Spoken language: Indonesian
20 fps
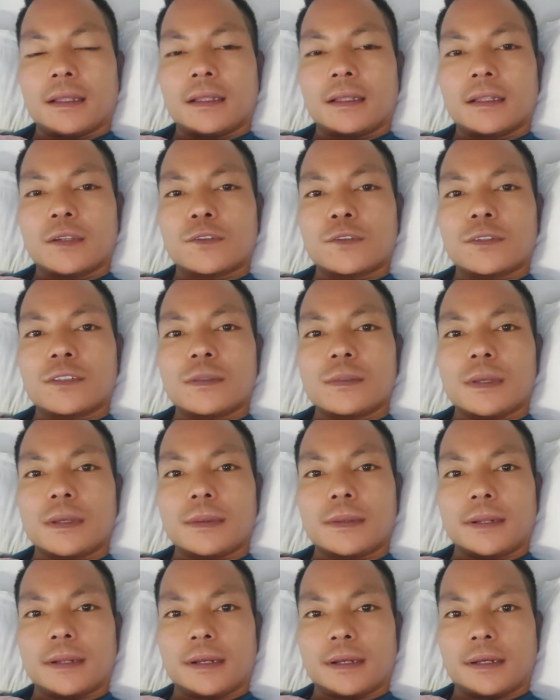nak suni
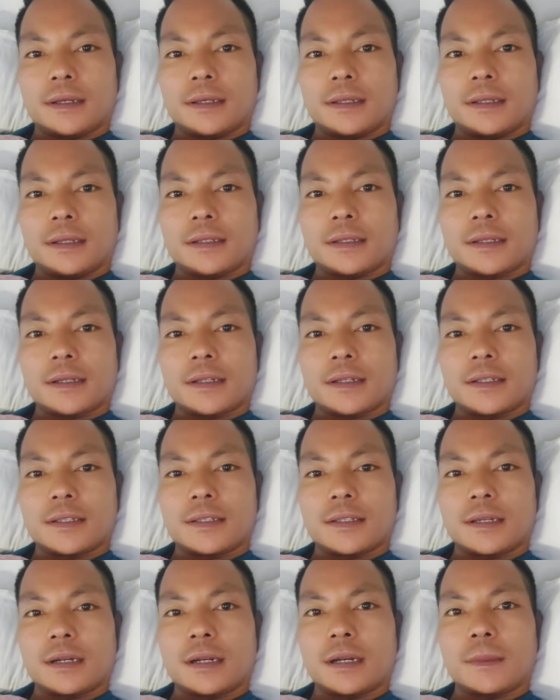bibir ai dakcakan ni
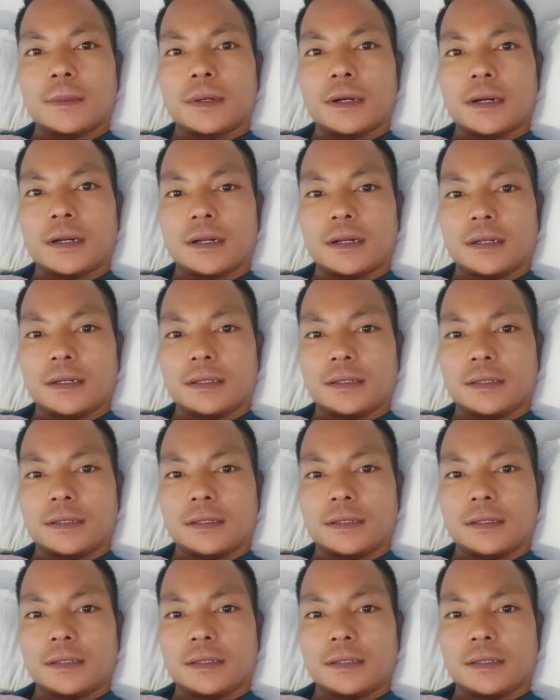yang am kang